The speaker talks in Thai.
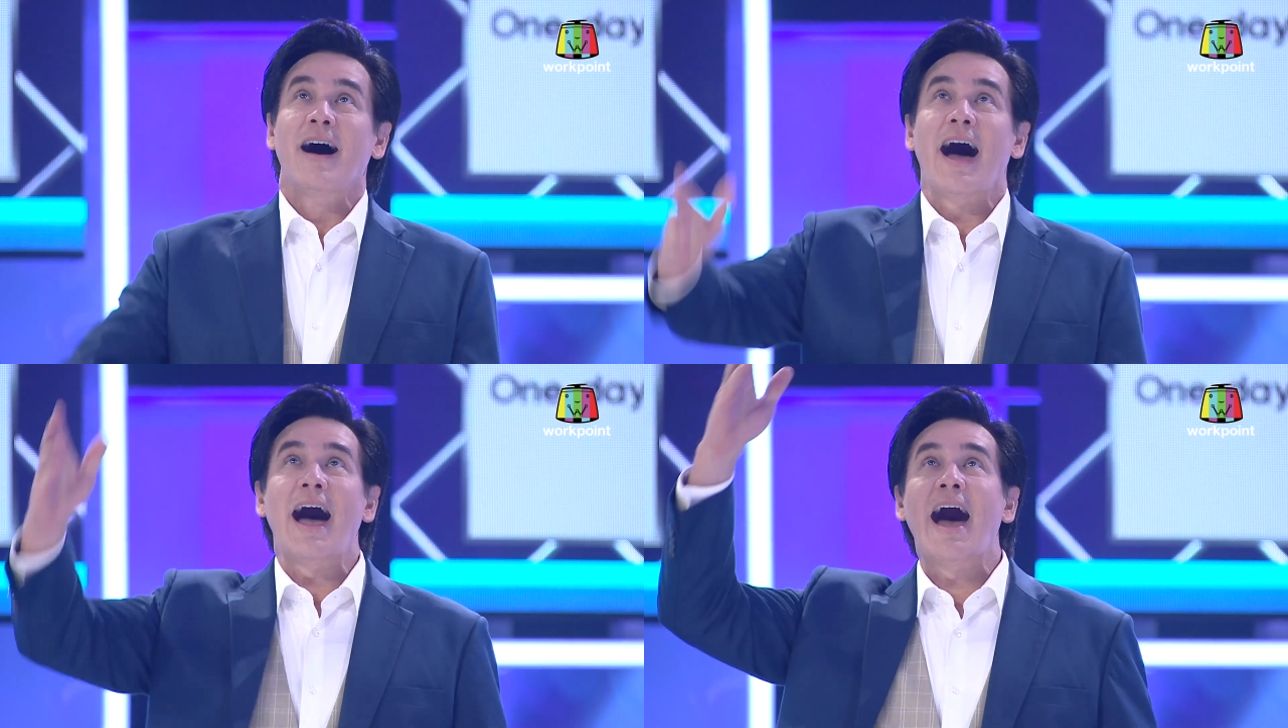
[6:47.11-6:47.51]

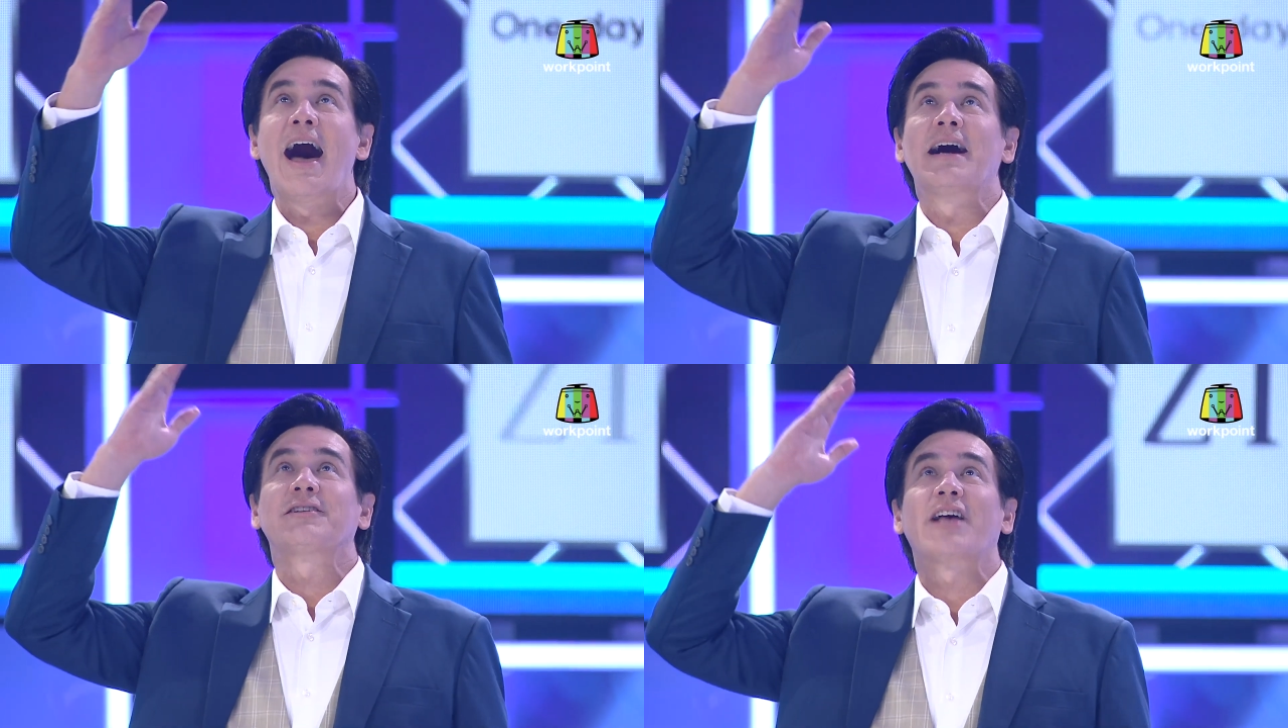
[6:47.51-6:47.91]
5
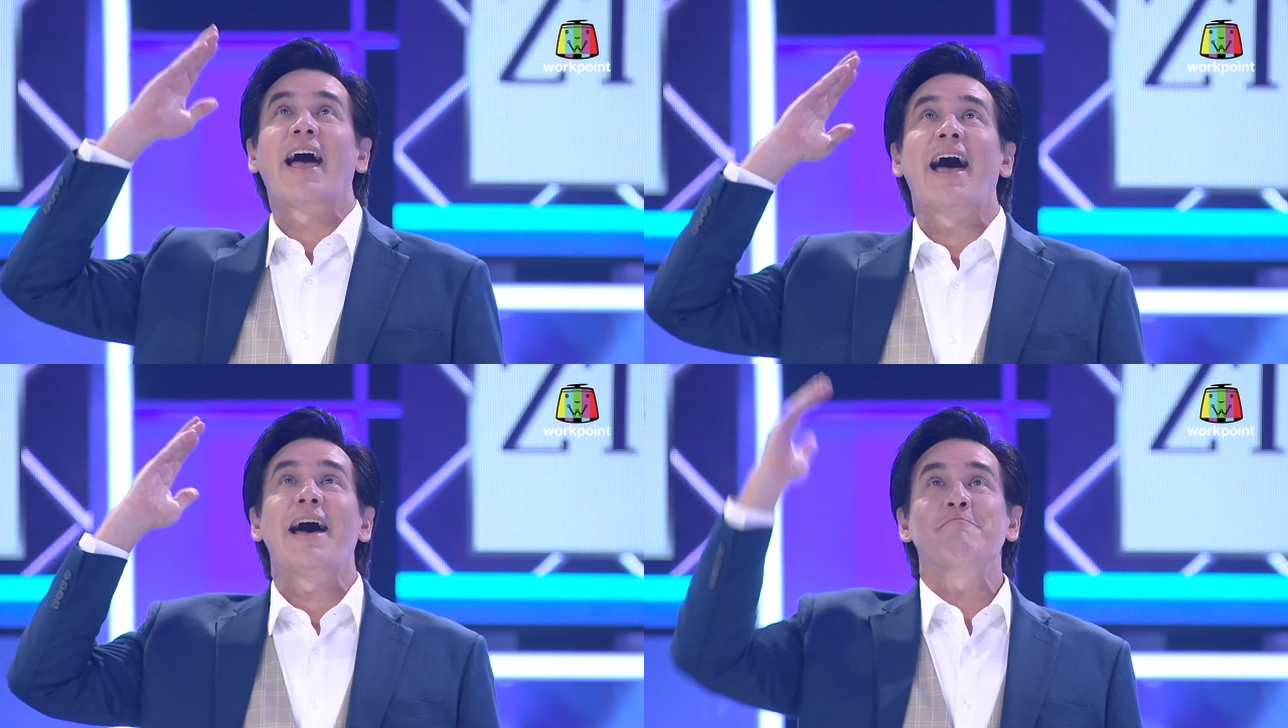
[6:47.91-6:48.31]
0 0แส
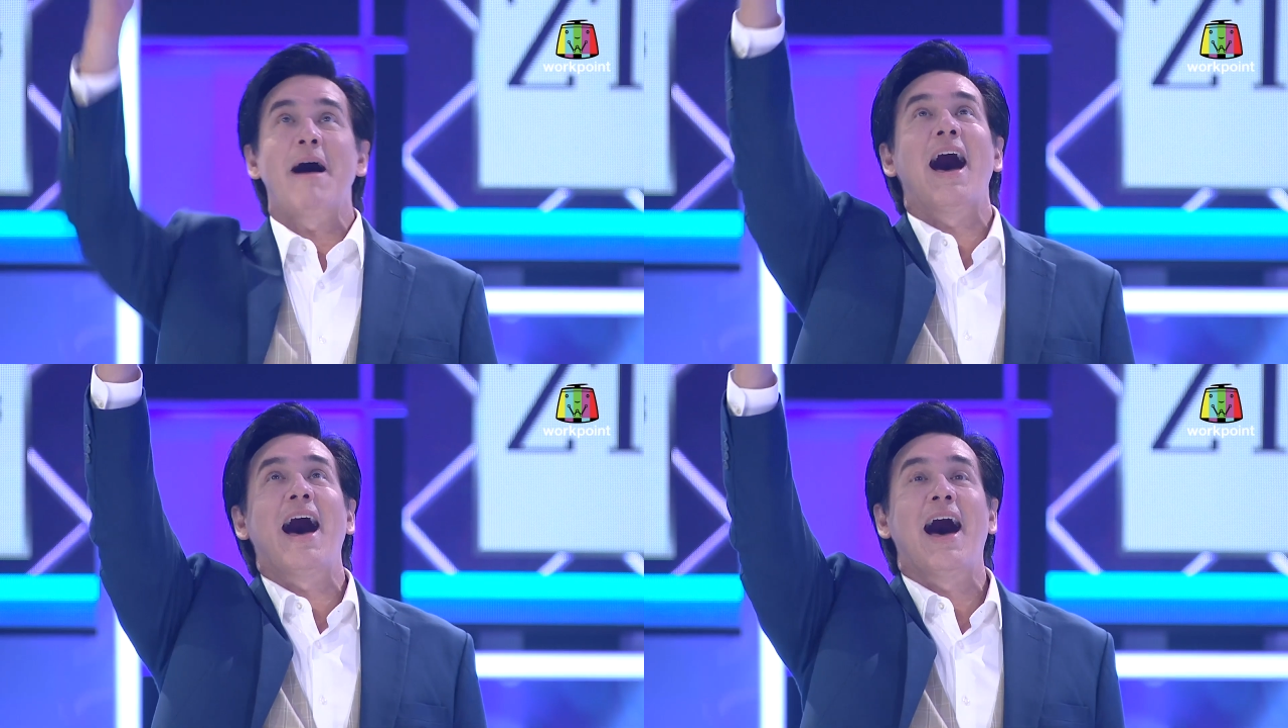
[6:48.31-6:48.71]
น
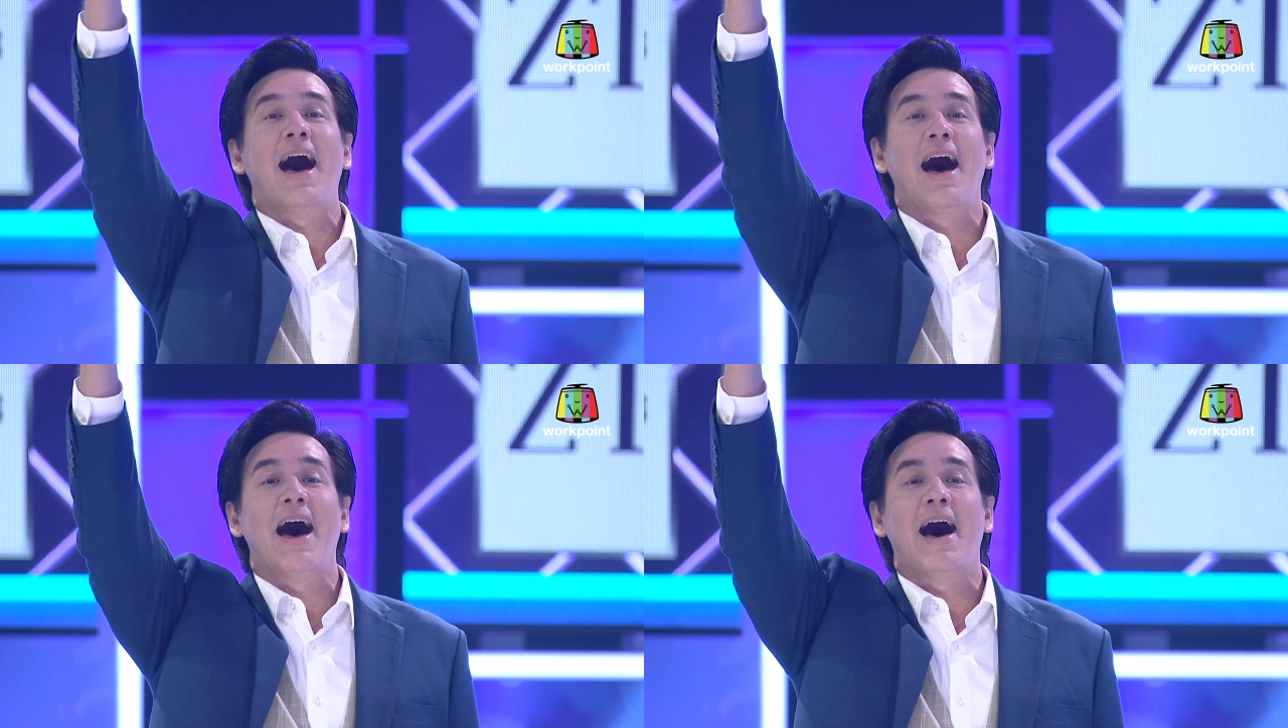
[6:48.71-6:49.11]
บา
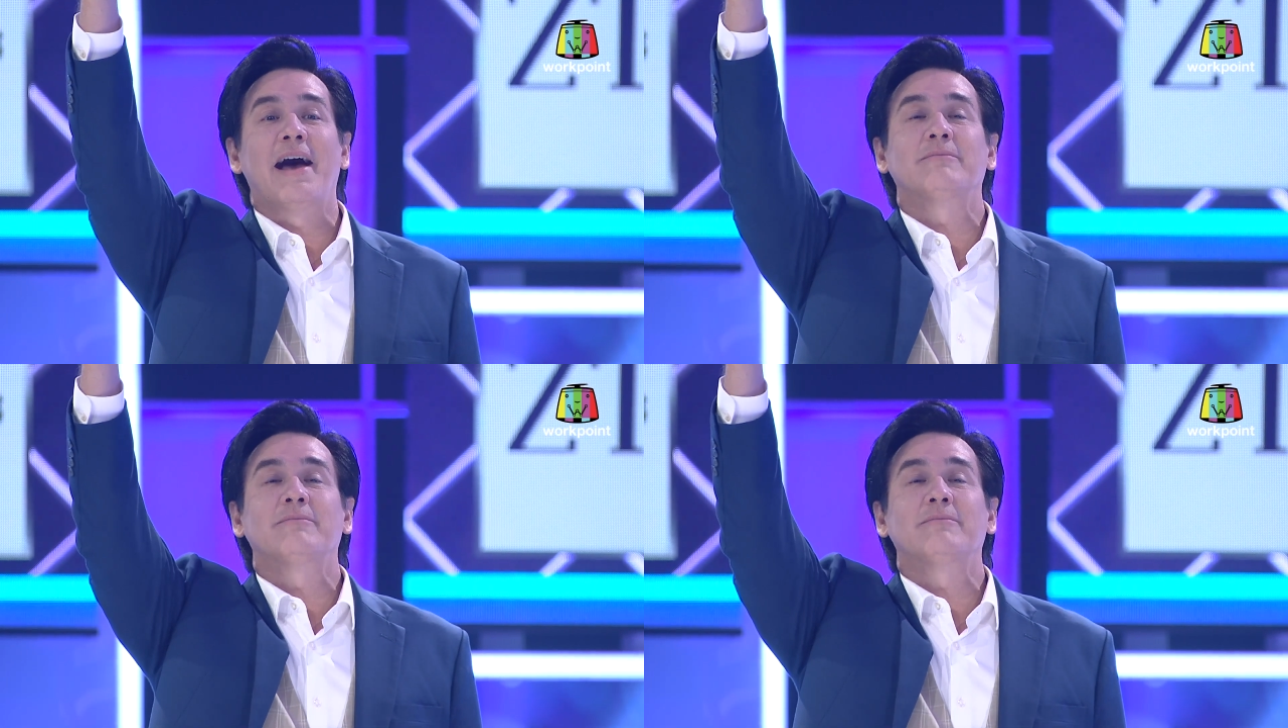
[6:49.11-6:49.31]
ท